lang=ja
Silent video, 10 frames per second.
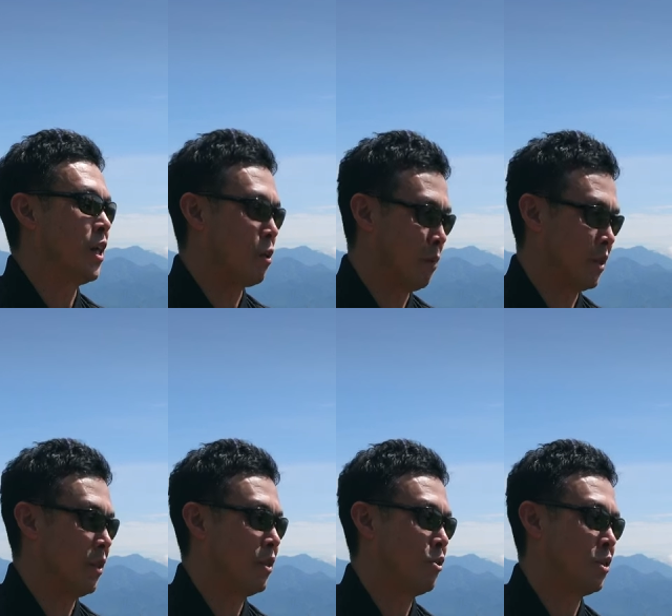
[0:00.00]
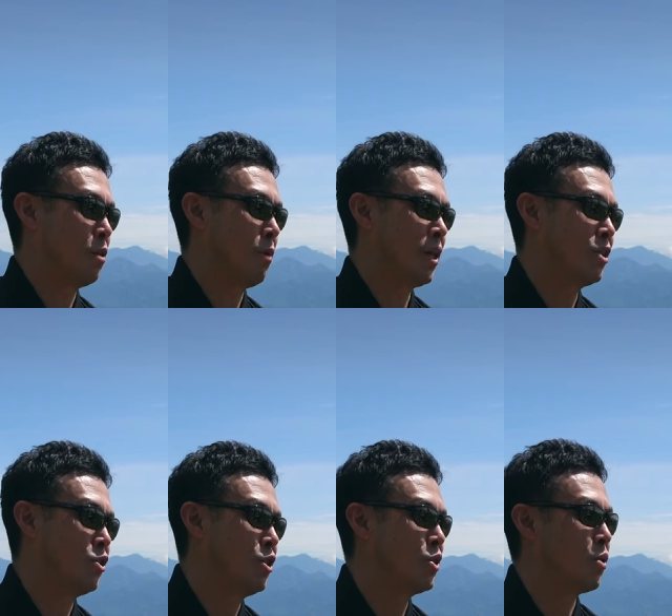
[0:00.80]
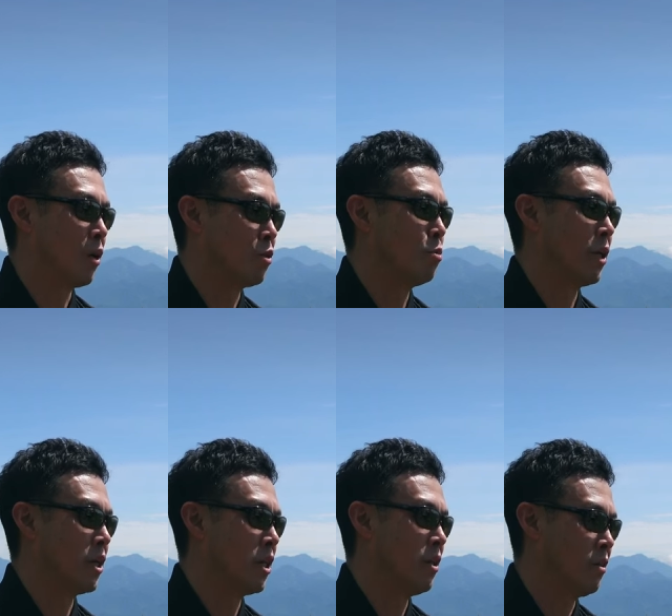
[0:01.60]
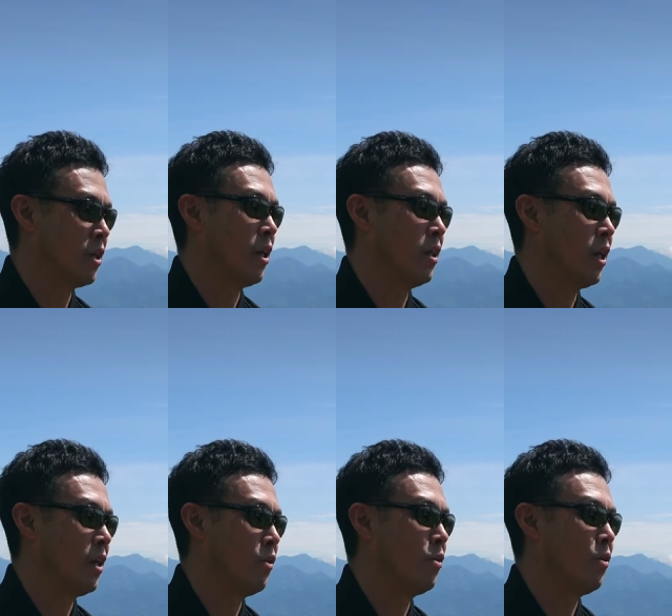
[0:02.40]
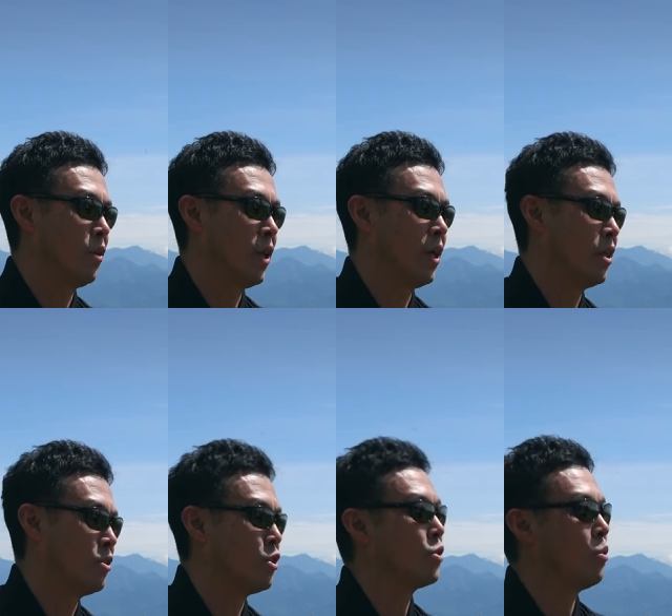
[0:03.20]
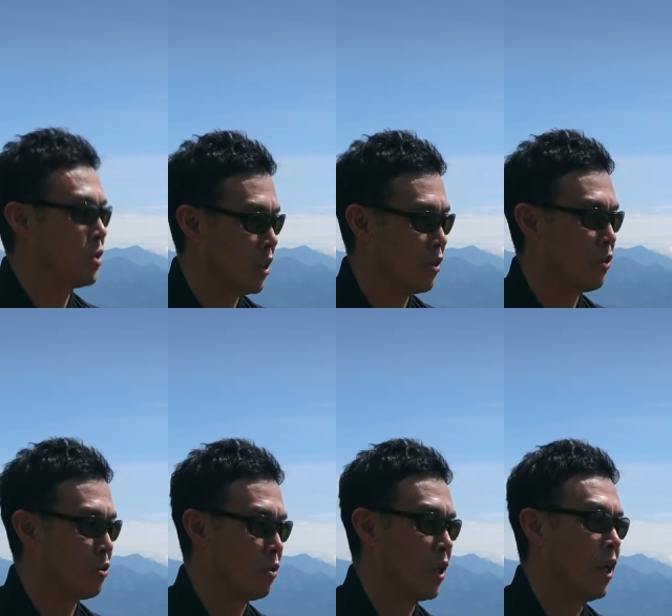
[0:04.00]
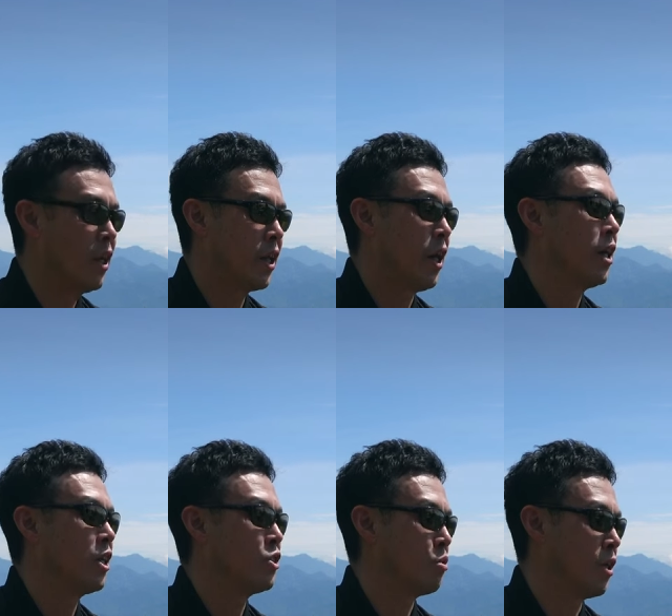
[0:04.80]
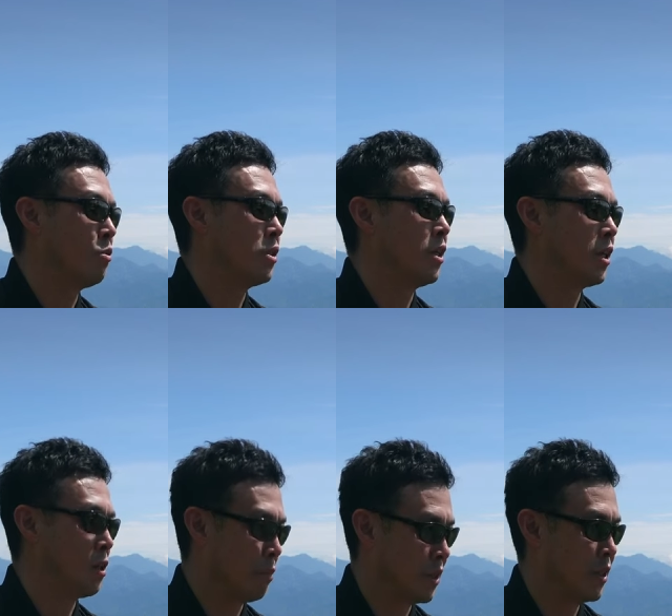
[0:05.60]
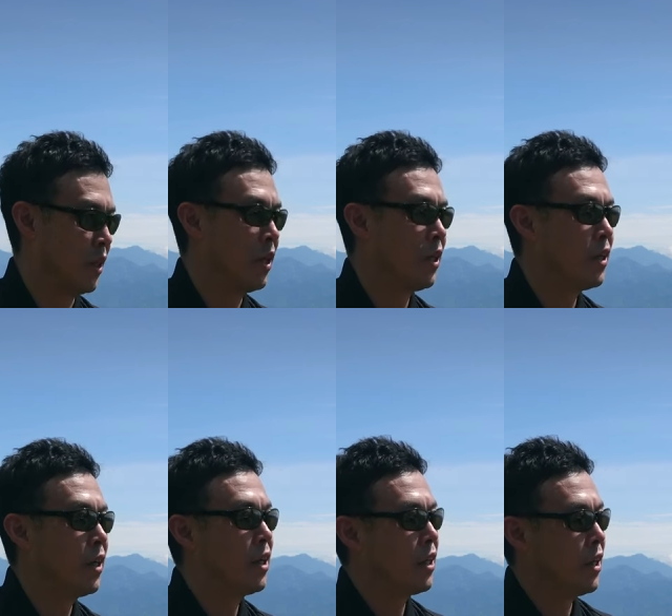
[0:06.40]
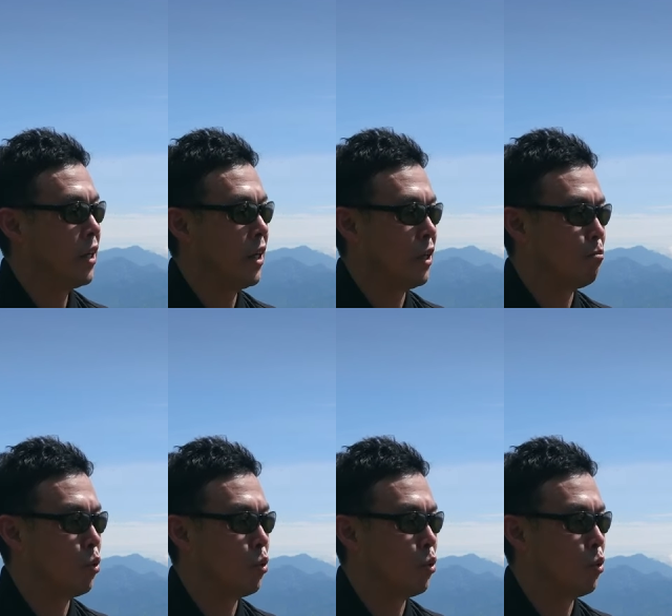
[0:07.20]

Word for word: になりますそしてまた水素が含まれている天然の、え水素温泉ということで大変貴重な温泉になっています、え一